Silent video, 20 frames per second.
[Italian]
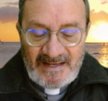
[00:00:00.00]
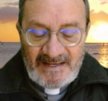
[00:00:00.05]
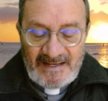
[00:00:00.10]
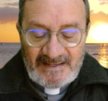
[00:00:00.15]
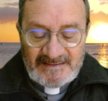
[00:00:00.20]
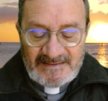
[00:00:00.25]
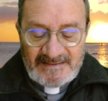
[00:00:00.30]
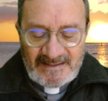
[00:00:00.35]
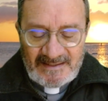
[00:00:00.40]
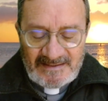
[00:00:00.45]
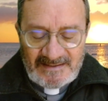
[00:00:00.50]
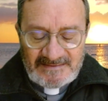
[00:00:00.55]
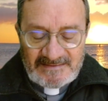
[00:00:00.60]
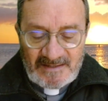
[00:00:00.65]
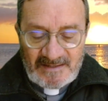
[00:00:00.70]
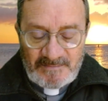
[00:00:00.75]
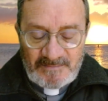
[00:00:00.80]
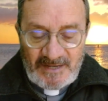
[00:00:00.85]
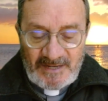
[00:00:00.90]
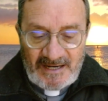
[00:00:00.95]
E
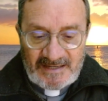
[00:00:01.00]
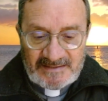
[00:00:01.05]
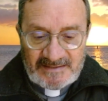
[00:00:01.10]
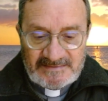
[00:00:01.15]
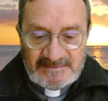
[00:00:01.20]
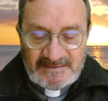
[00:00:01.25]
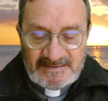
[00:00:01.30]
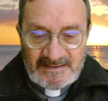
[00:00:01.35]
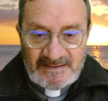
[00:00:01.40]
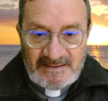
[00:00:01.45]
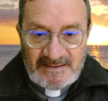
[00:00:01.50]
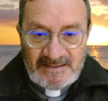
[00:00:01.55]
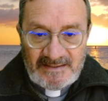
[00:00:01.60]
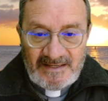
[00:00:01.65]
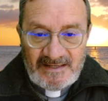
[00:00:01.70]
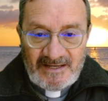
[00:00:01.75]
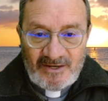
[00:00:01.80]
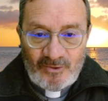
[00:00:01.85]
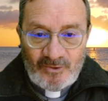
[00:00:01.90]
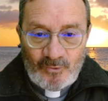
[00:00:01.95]
dall'altra parte,
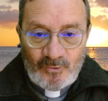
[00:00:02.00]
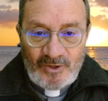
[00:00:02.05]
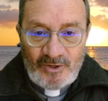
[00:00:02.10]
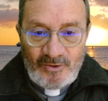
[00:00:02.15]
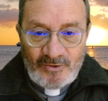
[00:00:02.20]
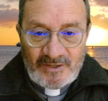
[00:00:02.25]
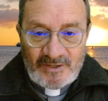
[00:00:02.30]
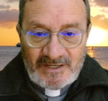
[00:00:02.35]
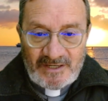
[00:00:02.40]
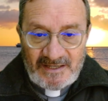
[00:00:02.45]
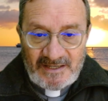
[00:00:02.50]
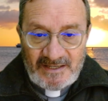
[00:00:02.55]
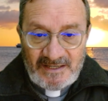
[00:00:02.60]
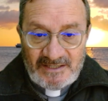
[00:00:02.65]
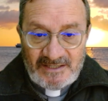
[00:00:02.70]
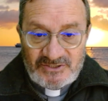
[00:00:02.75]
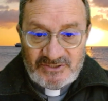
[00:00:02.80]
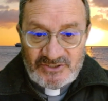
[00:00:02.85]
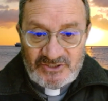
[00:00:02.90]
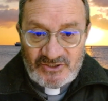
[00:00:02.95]
quello
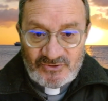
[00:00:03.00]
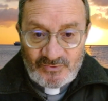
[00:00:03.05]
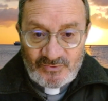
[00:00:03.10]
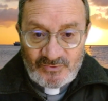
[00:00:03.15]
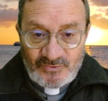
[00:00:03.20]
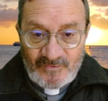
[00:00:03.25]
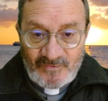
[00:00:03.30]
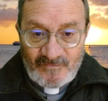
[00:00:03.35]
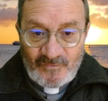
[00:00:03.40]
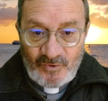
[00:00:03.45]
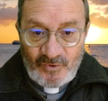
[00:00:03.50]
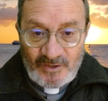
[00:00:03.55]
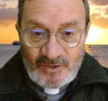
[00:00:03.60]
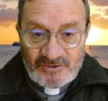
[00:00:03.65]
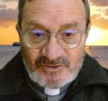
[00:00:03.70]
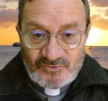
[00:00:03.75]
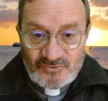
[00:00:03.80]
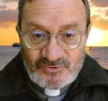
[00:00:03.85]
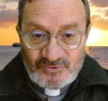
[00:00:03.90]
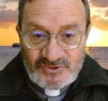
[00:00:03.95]
che Gesù vuole
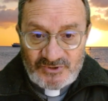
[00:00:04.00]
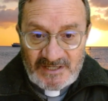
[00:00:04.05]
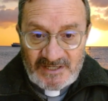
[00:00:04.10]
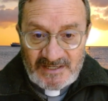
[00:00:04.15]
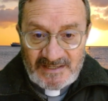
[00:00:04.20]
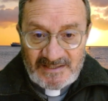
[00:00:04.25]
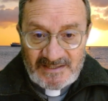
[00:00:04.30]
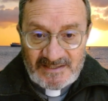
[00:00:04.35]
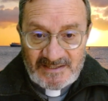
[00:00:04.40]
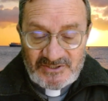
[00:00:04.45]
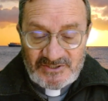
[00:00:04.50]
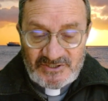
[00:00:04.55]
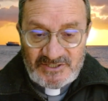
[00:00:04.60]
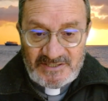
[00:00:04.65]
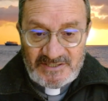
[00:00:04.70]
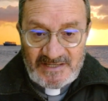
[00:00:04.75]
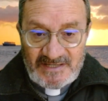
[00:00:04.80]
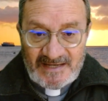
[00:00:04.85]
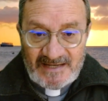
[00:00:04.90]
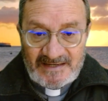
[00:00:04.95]

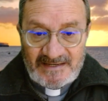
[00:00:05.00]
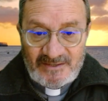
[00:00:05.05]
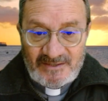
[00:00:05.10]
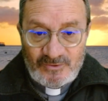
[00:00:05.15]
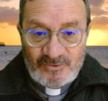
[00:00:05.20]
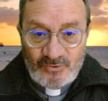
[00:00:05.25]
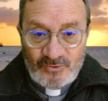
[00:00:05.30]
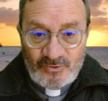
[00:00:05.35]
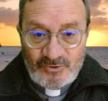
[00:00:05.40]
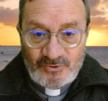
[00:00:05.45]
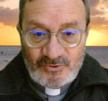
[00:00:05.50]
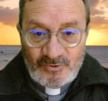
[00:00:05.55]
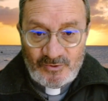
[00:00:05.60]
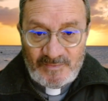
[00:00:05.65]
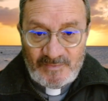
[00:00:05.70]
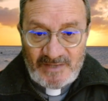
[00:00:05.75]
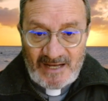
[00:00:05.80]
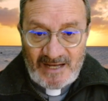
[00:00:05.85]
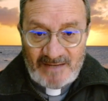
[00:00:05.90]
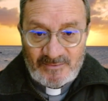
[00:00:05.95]
suggerirci è che noi
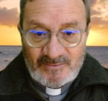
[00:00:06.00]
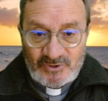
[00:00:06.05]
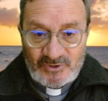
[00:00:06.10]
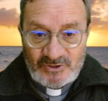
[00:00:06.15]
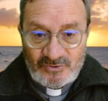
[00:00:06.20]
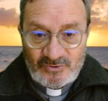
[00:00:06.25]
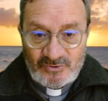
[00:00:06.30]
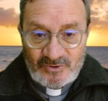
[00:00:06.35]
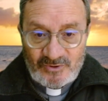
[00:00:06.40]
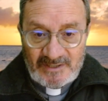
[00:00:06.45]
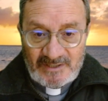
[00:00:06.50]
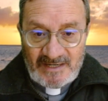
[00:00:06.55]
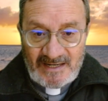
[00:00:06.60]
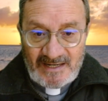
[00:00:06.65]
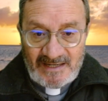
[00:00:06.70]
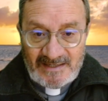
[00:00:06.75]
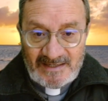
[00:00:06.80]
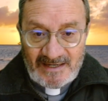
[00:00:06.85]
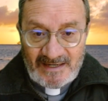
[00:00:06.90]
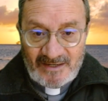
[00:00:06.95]
dobbiamo
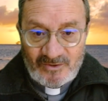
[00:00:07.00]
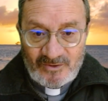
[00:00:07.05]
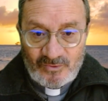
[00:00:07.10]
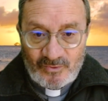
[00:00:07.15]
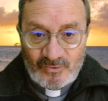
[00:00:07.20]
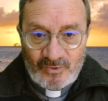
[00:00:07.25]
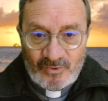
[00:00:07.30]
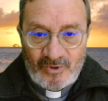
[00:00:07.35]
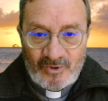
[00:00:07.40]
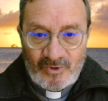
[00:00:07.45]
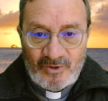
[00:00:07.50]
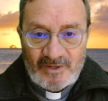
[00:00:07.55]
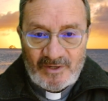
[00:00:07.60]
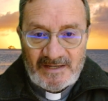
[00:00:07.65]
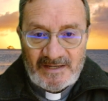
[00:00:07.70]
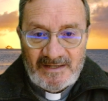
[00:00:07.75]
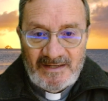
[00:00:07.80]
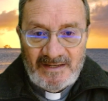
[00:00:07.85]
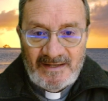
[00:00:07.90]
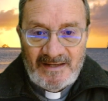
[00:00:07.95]
ritornare al
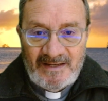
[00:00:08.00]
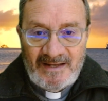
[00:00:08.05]
cuore,